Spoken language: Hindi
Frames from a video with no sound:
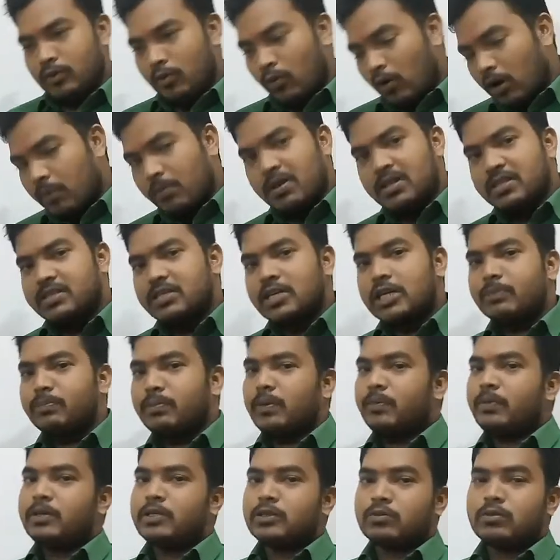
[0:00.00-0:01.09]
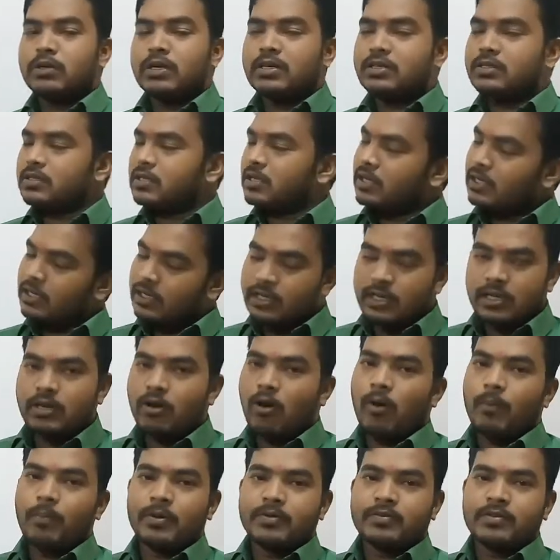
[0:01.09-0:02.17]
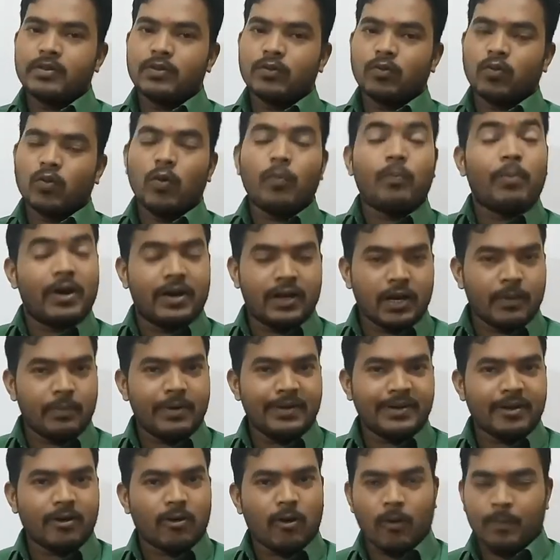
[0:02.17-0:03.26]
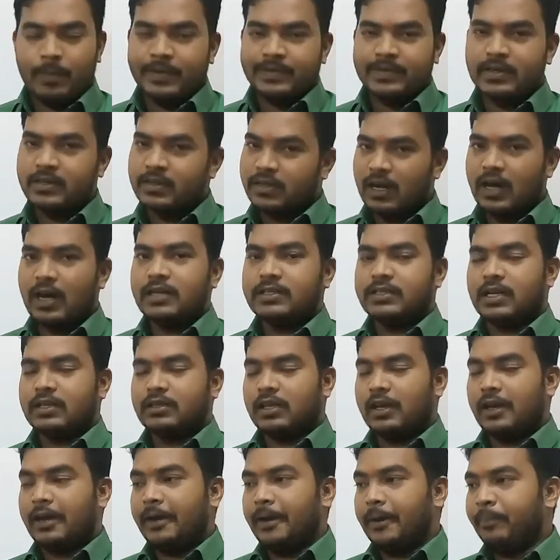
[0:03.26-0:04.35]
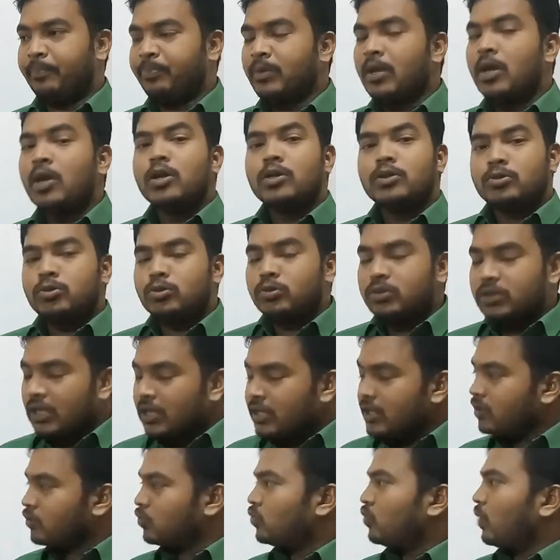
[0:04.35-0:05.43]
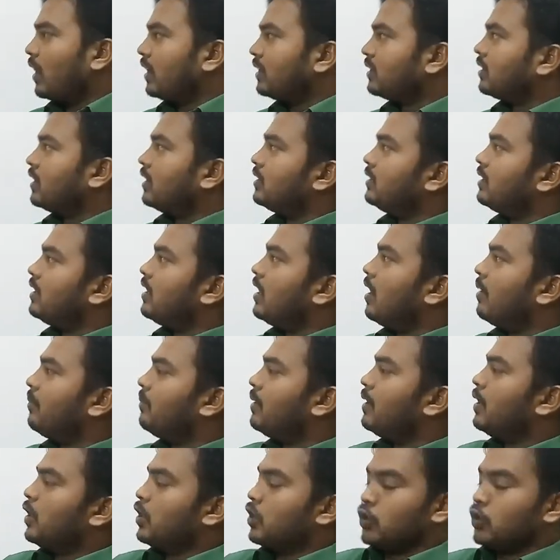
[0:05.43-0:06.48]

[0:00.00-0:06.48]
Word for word: नॉर्मल सेट पर भी स्टूडेंट्स इन्हीं ऑपरेशन को फंडामेंटल ऑपरेशन कहा जाता है तो चलिए शुरुआत करते हैं हम